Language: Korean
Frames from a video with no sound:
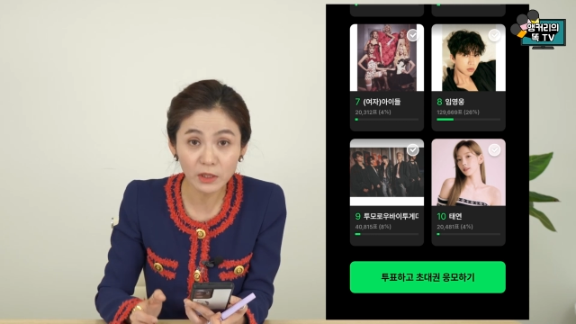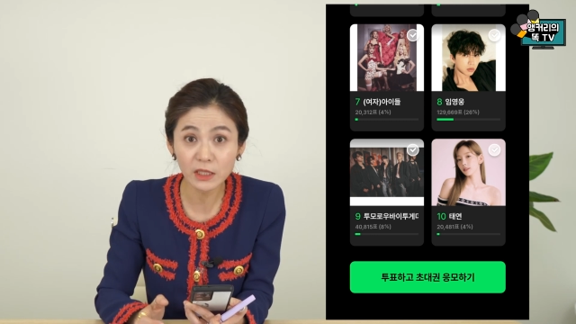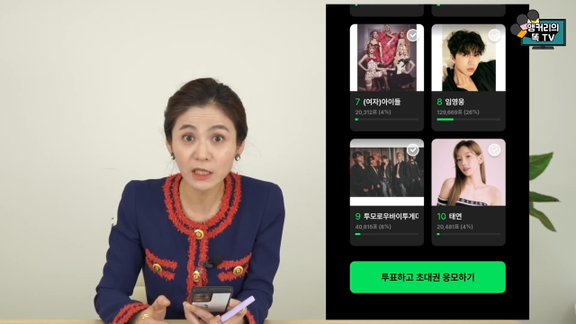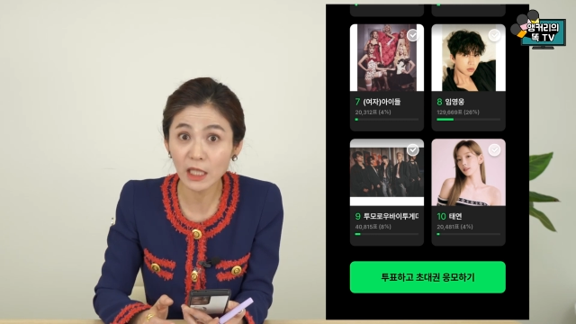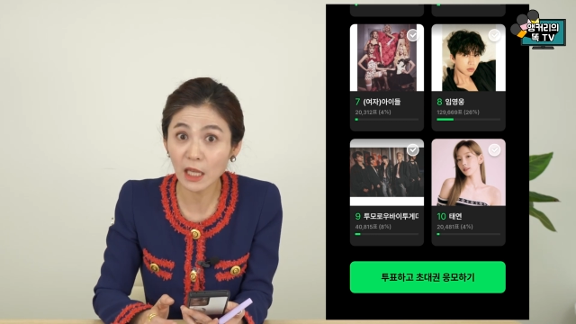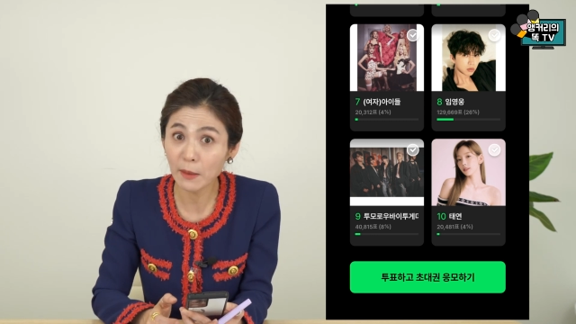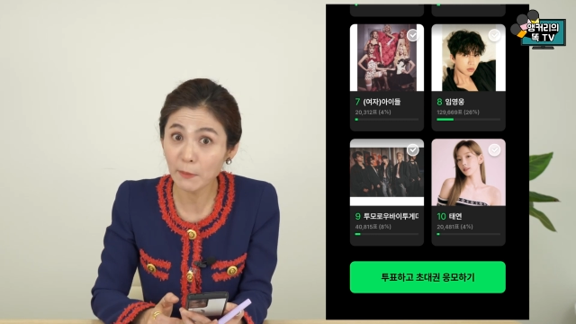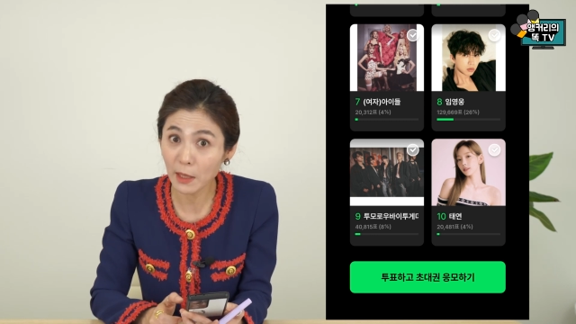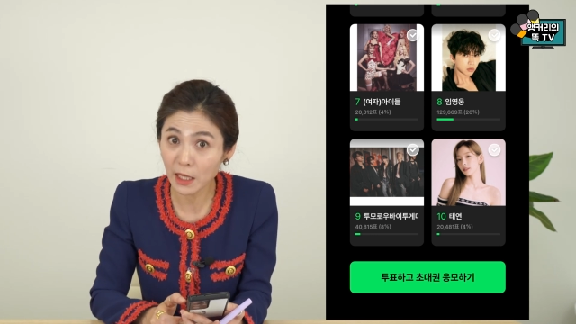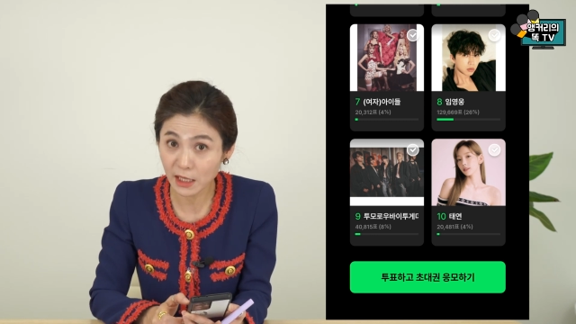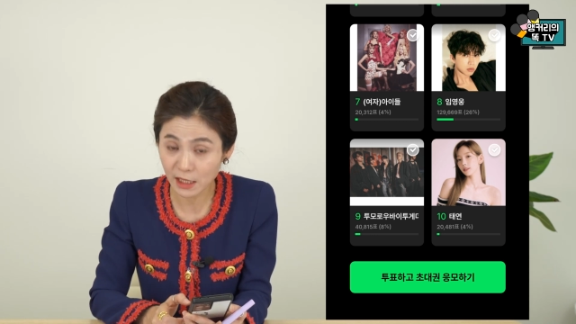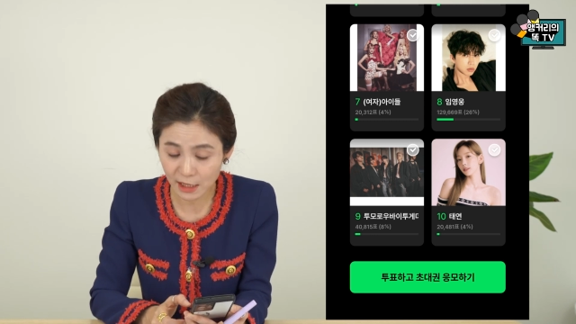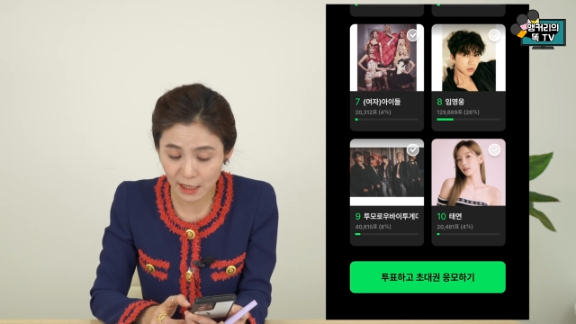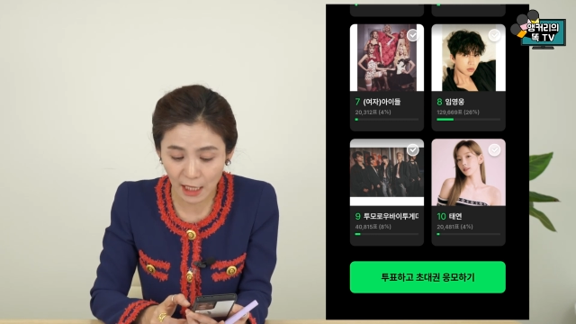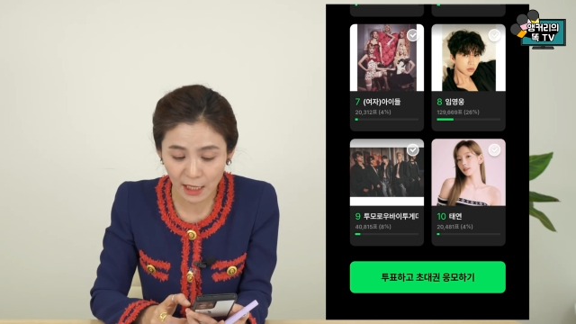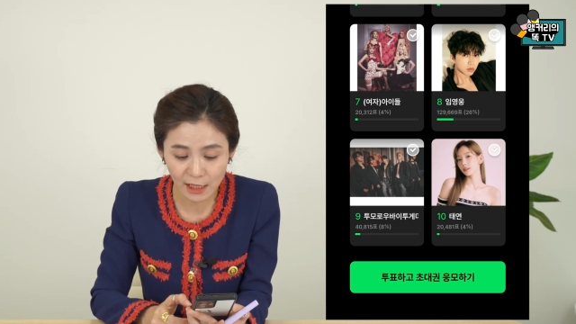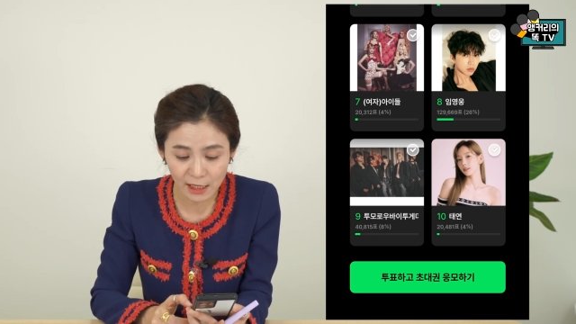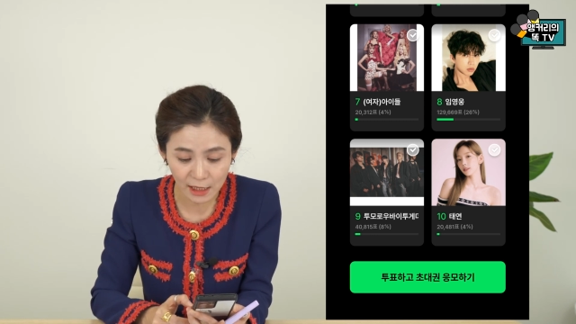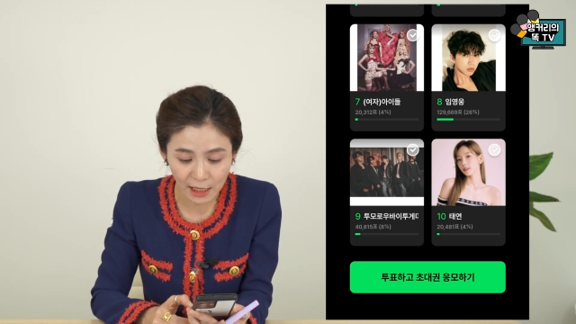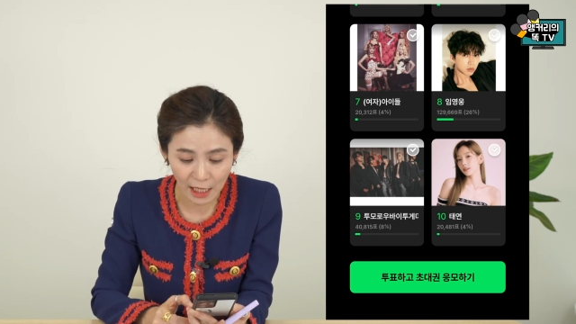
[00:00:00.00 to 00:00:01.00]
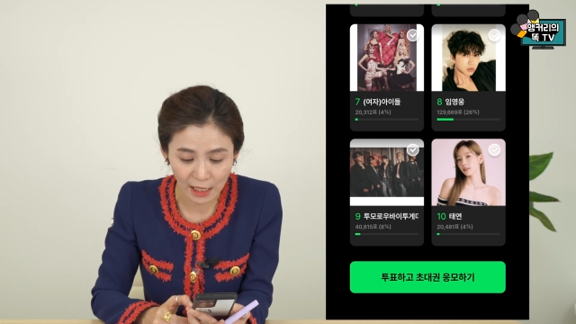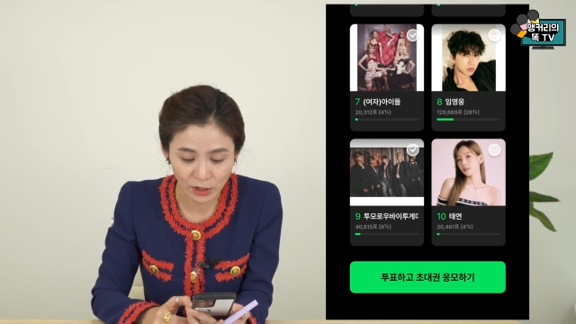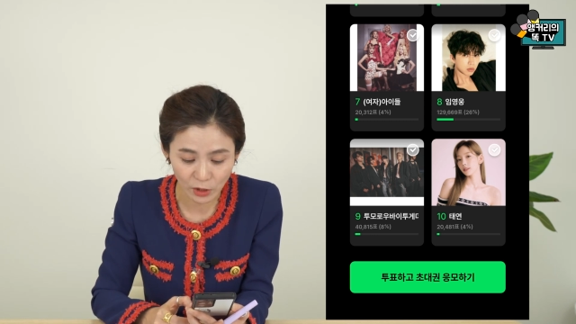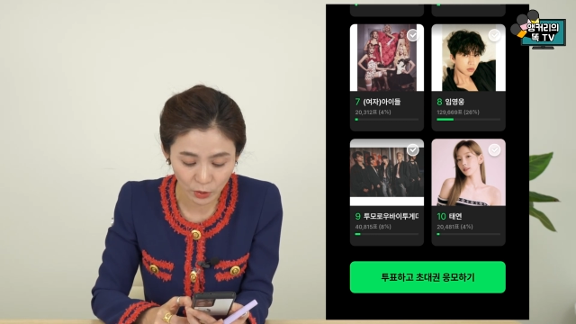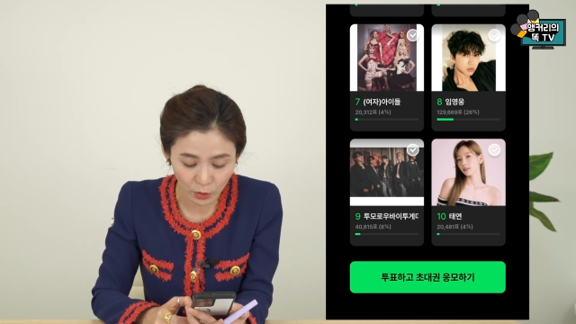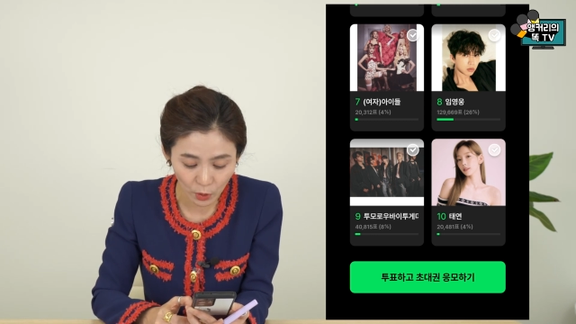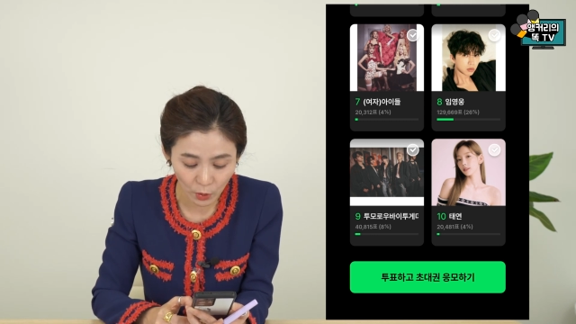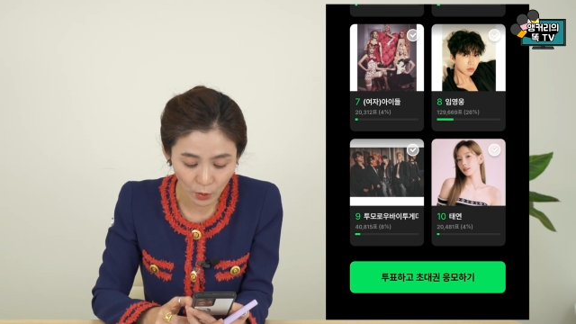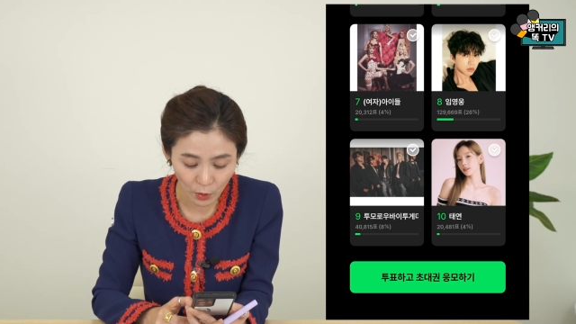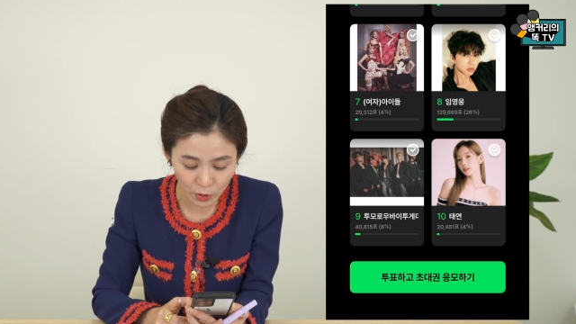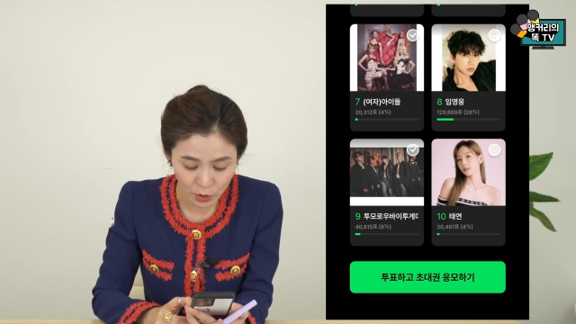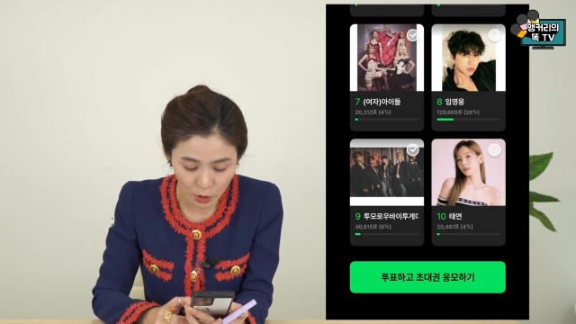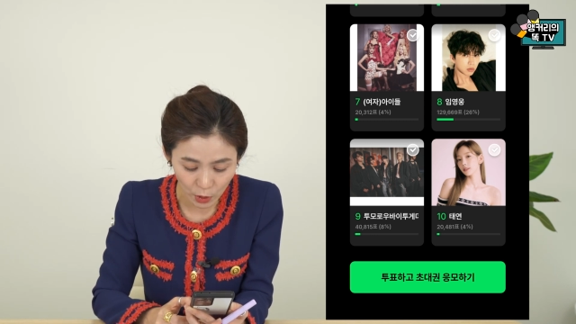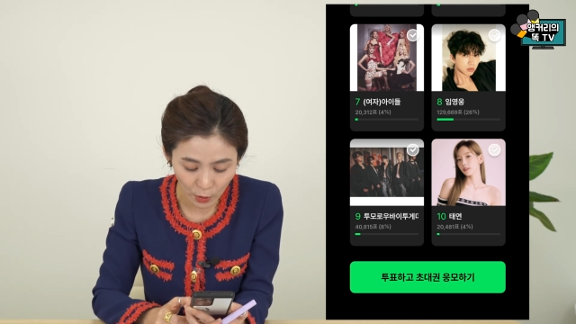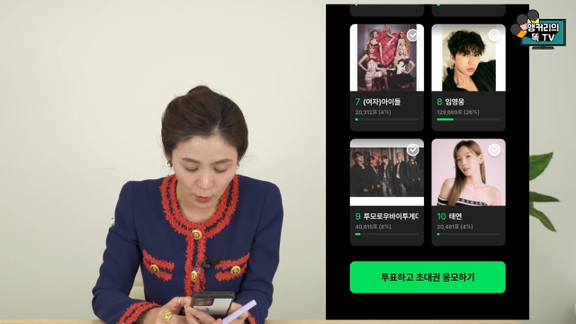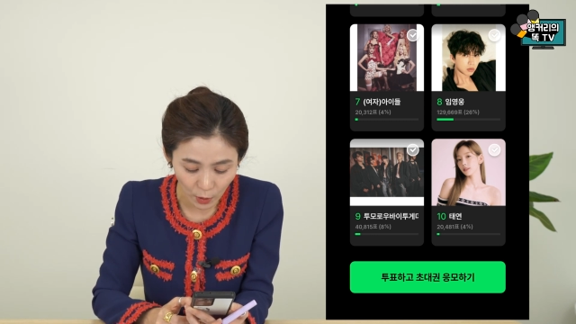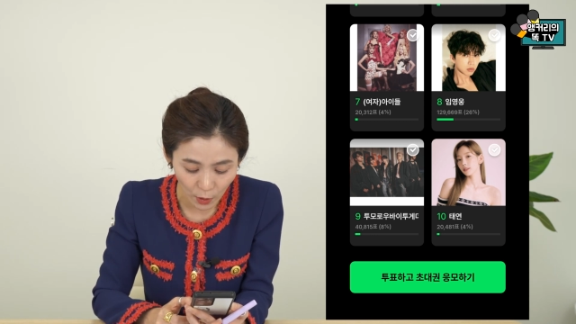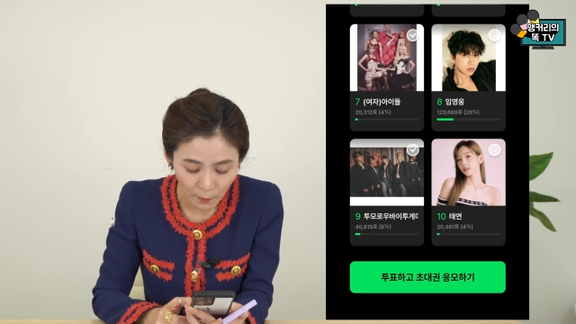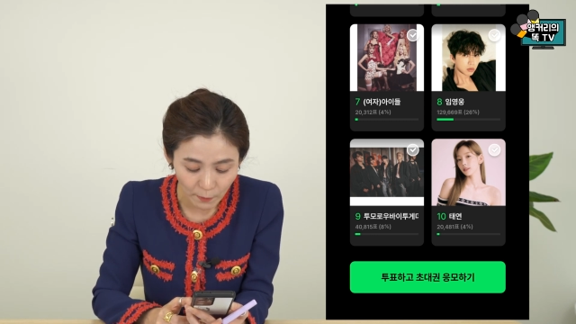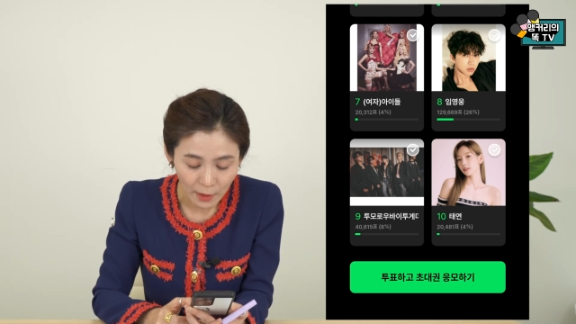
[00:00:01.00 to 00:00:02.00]
TMA 시상식 가셨던
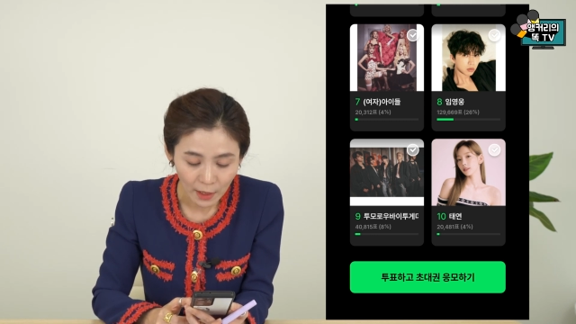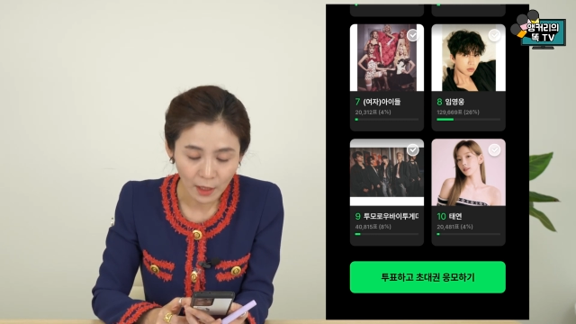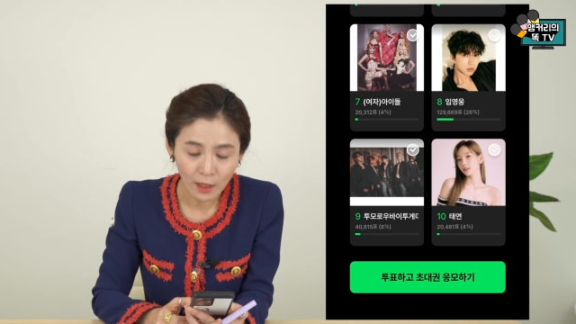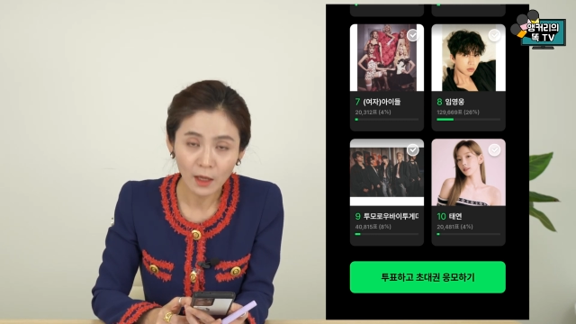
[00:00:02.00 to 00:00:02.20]
것처럼